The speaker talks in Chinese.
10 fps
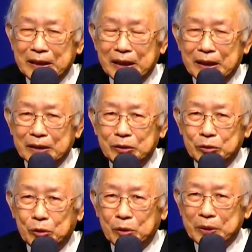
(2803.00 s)
呃
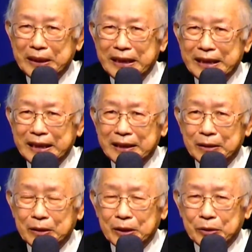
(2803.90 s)
受过心
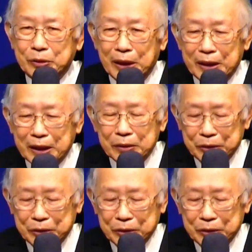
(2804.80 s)
呃那个